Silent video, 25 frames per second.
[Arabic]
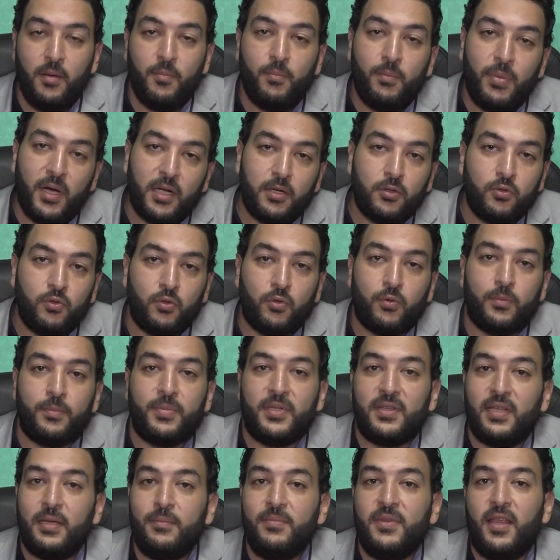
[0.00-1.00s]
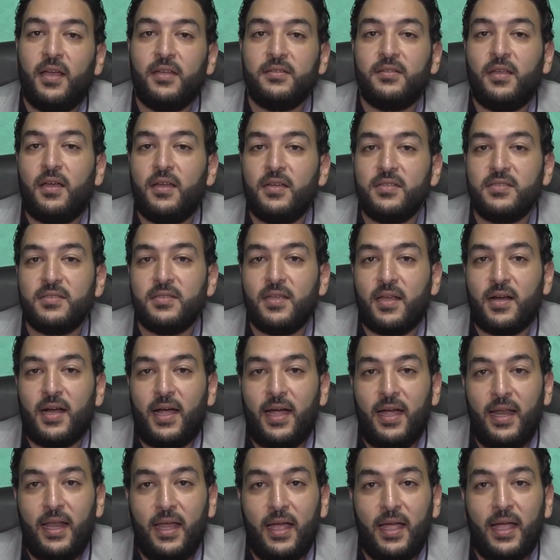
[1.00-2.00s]
برضو بتبدأ تأثر
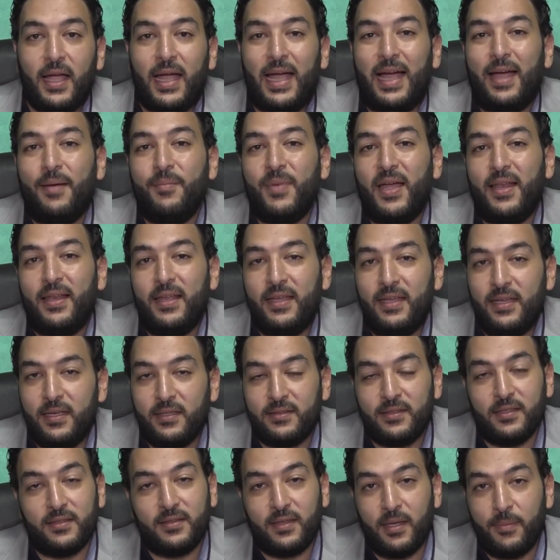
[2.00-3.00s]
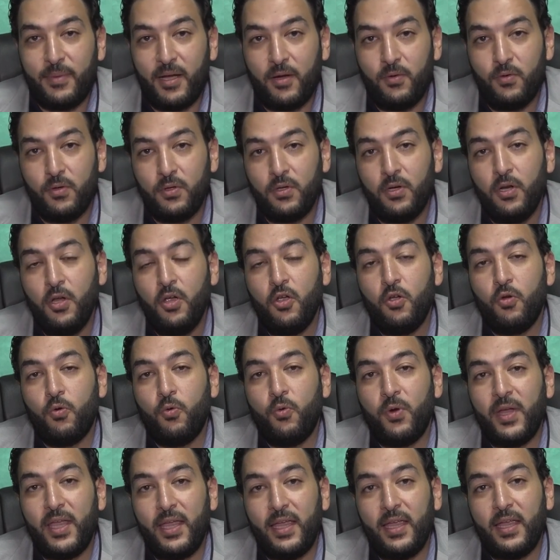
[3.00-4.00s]
على عملية التبول
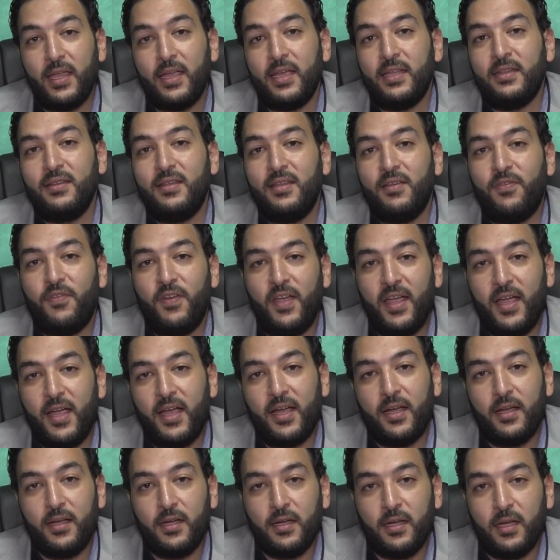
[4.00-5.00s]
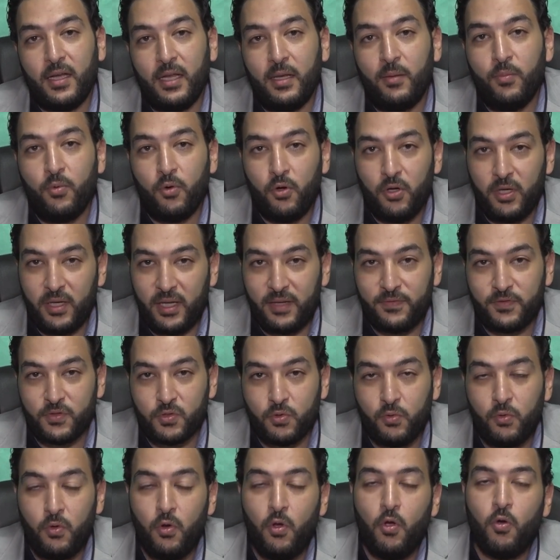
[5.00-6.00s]
واندفاع البول
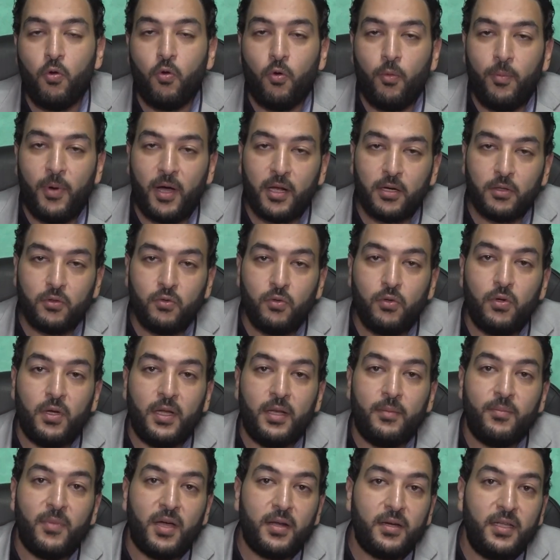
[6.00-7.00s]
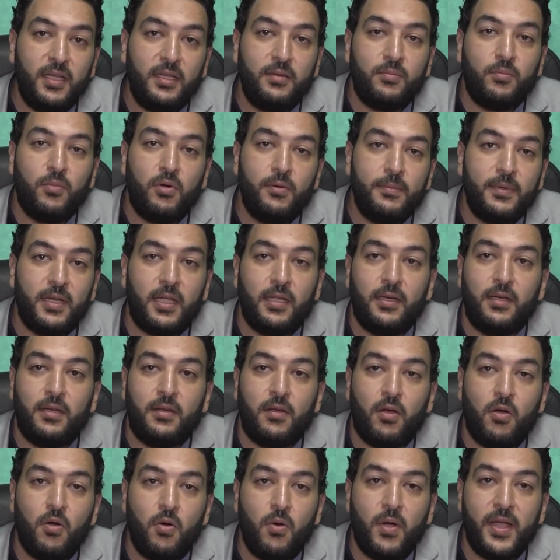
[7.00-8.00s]
نفسه وبرضو المريض ممكن ان
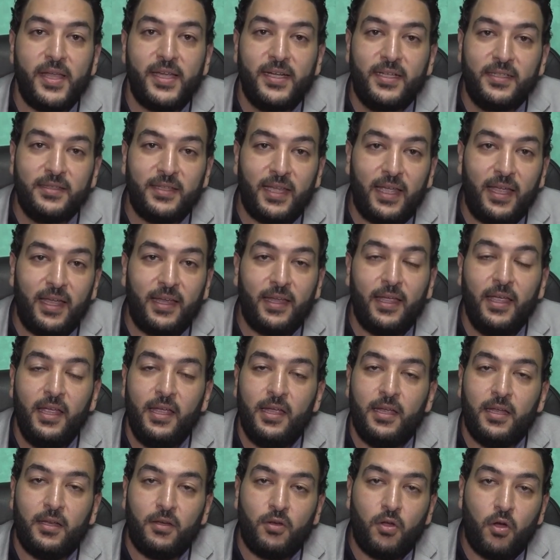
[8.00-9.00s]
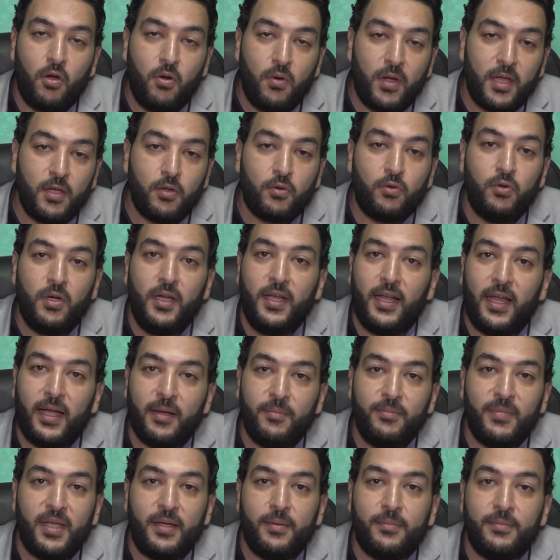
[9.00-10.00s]
هو يحتاج ان هو يروح
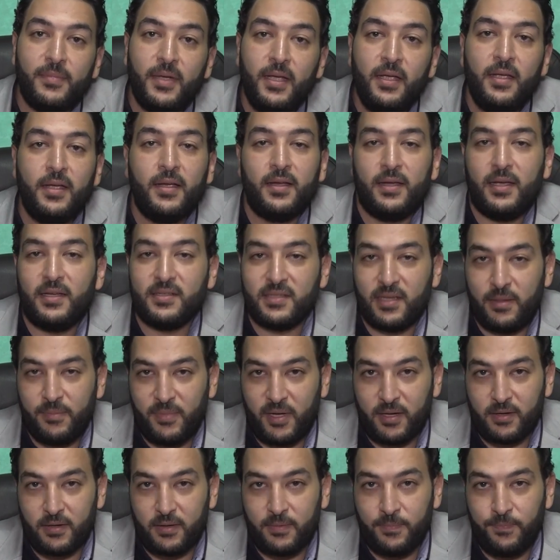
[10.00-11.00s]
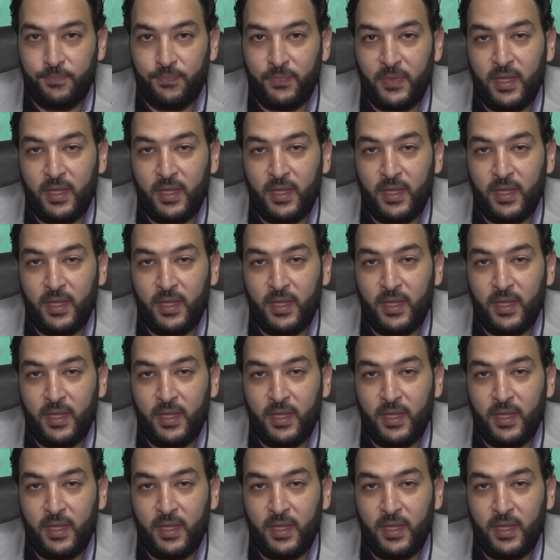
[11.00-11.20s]
الحمام كذا مرة